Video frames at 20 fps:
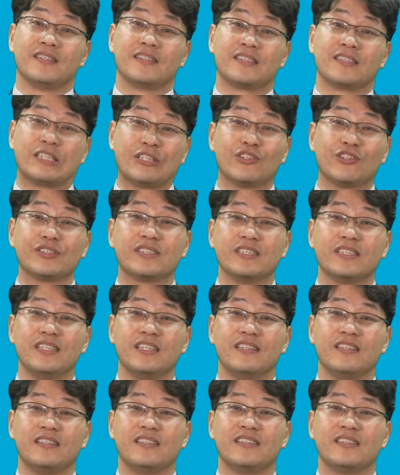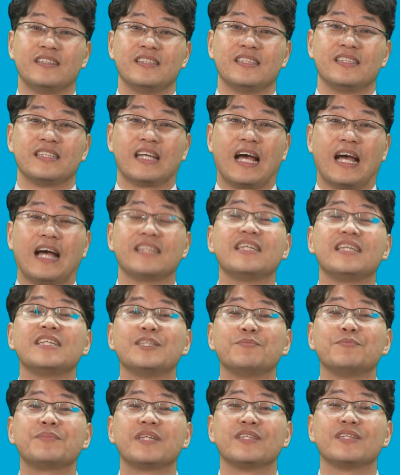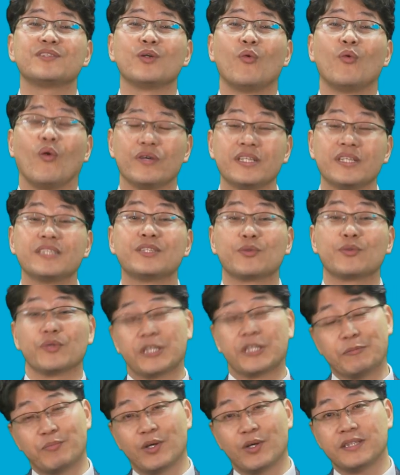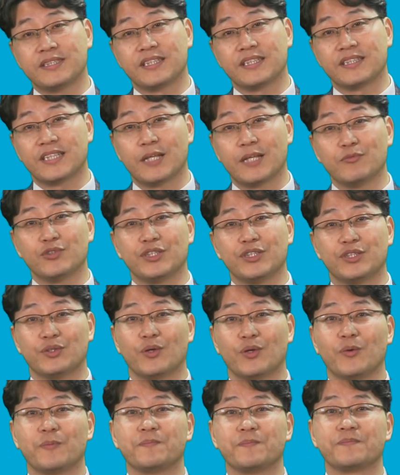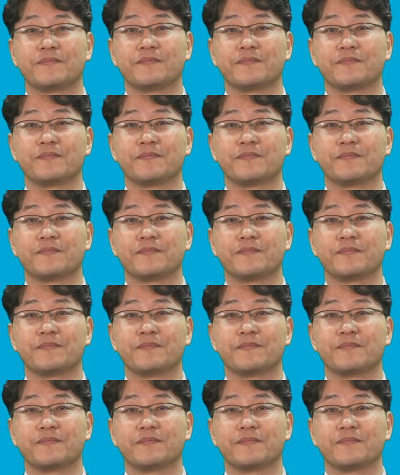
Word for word: 그것을 하나님께서 원하시고 기뻐하시기 때문이죠.